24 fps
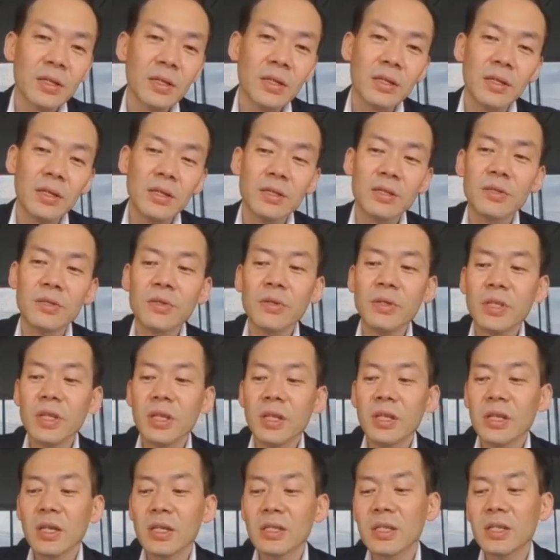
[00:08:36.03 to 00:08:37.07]
続いて出
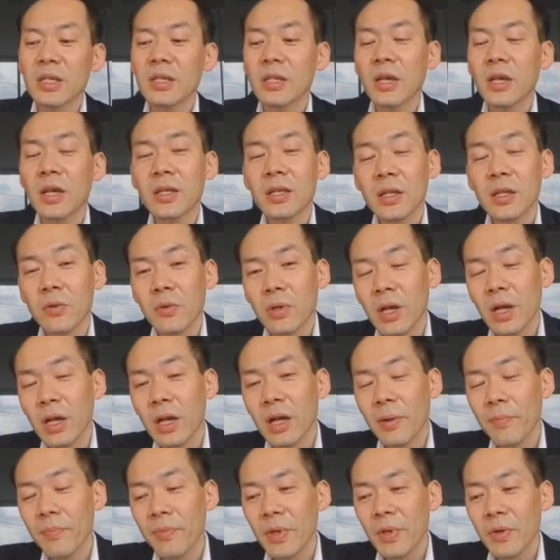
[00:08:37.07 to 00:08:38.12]
させていただいたの
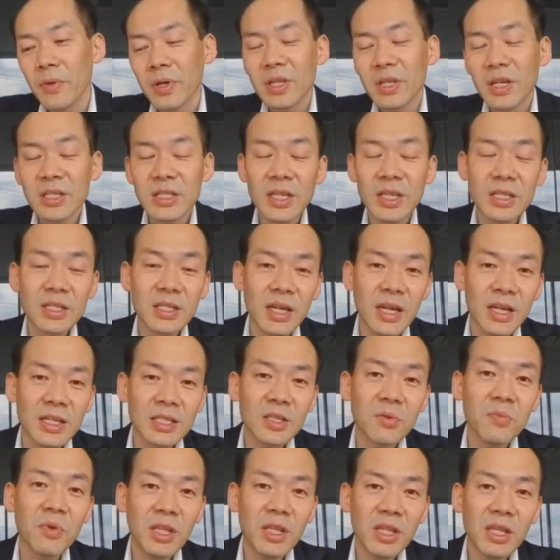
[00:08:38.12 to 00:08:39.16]
が、私たちが
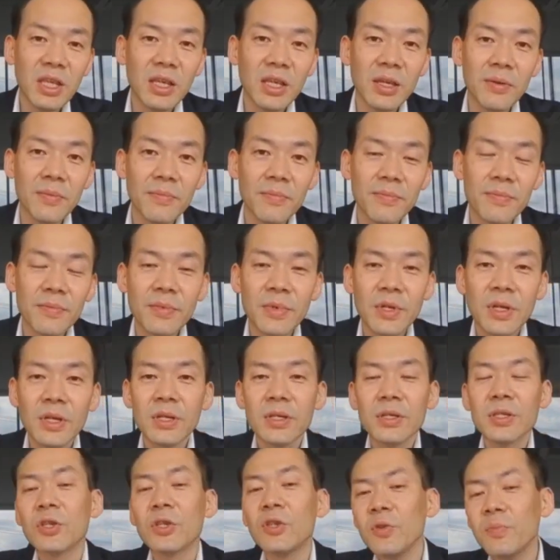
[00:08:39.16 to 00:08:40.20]
SBT、
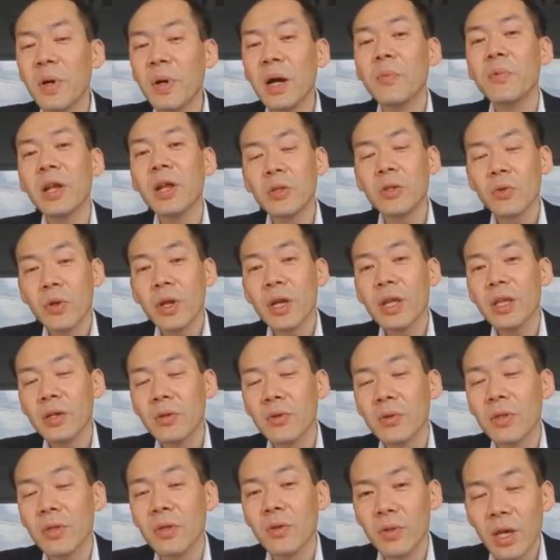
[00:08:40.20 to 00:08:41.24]

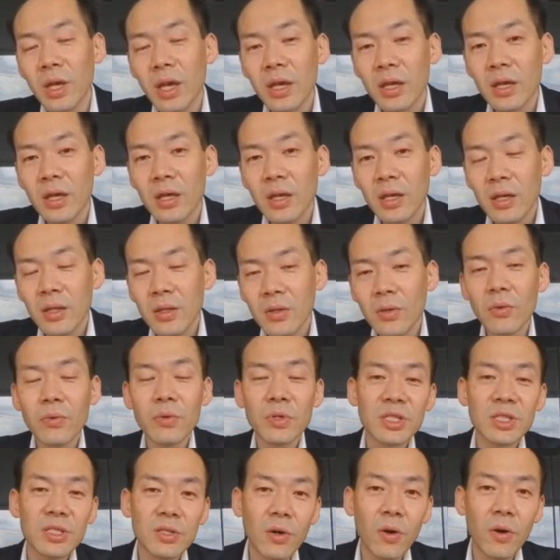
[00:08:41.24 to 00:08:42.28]
スーパーブレイントレーニングっていうね、脳の
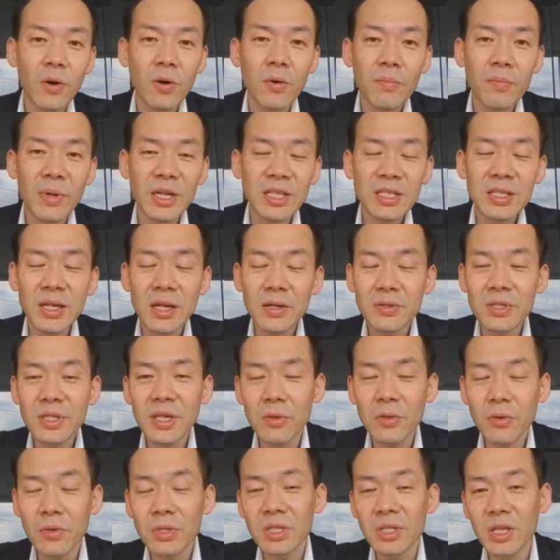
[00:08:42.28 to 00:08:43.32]
指導、資格制
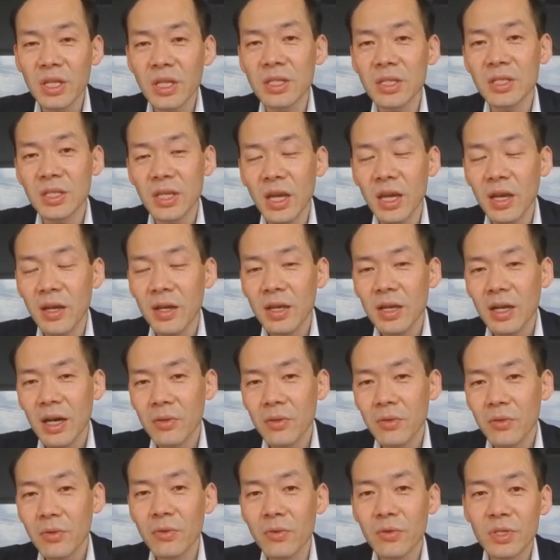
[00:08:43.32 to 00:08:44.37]
度をしてですね、脳
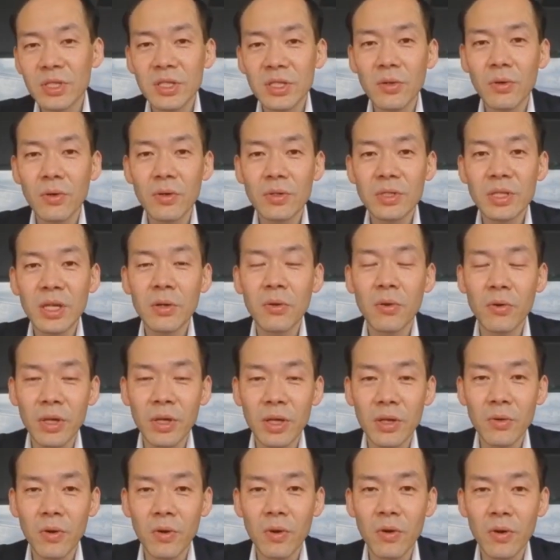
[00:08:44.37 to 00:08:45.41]
の指導を全国に
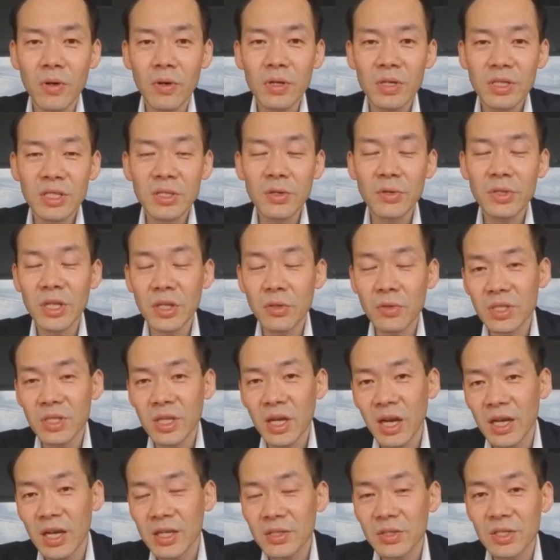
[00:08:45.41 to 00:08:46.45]
こう指導者として
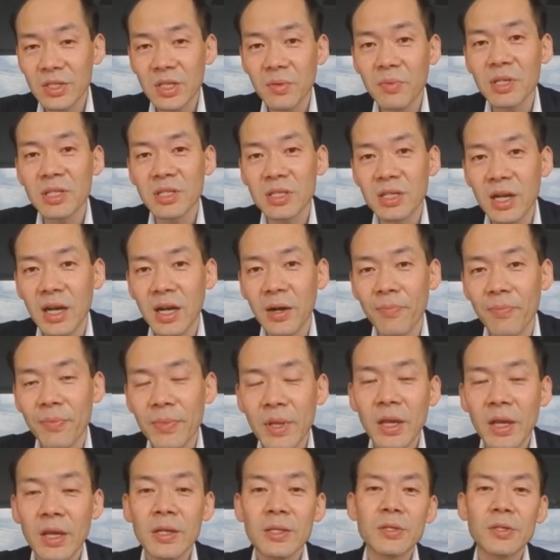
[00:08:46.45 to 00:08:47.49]
輩出してますが、
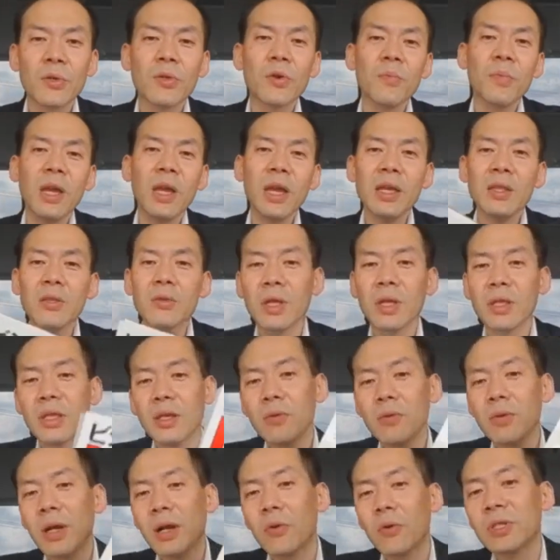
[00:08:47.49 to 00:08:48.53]
そのメインとなってい
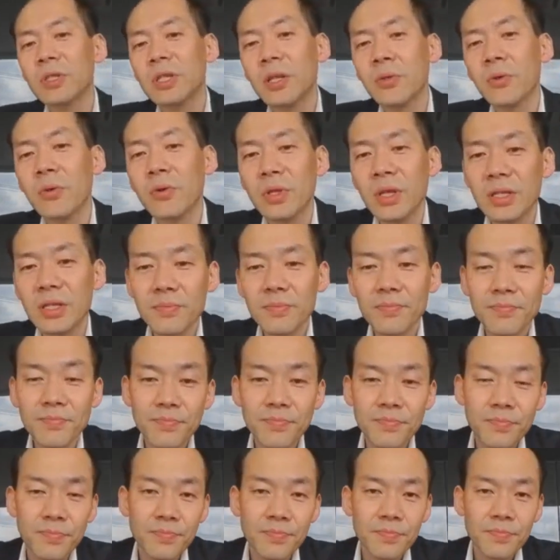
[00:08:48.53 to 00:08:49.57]
るのがこちらの本です。
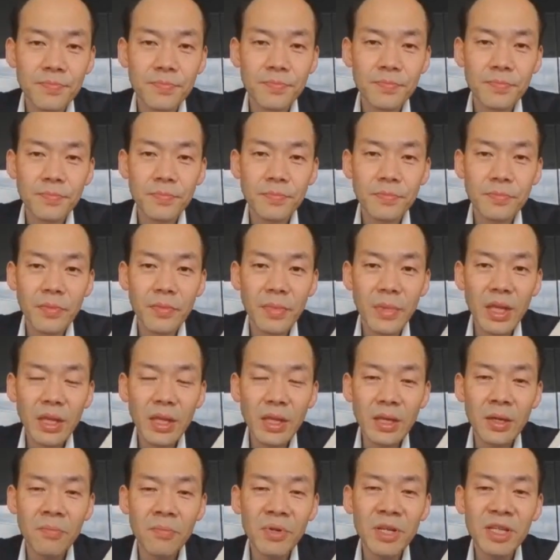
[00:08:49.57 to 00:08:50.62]

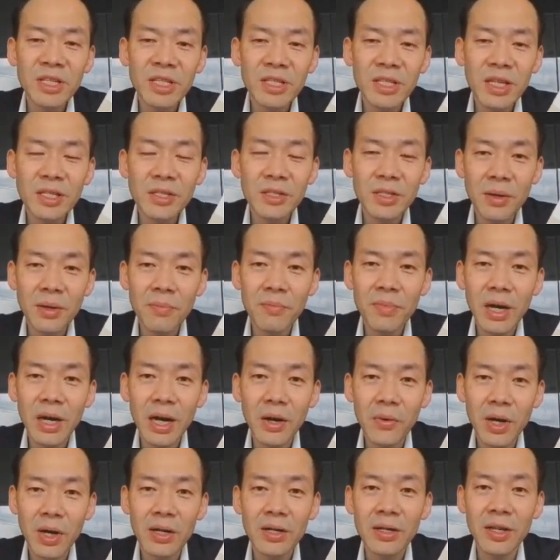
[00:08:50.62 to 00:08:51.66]

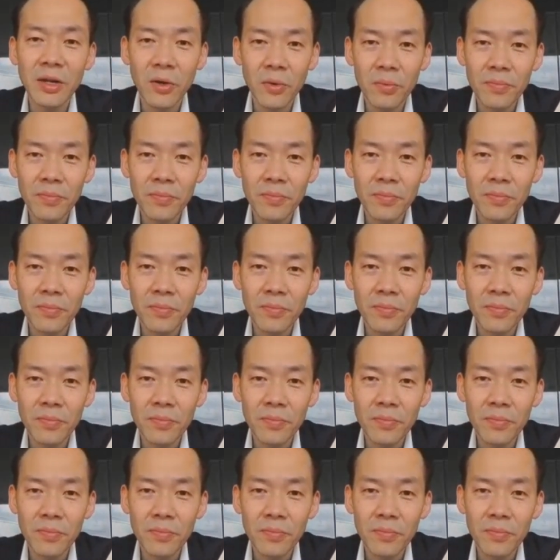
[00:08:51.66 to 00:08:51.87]
ビジネスナンバーワン理論、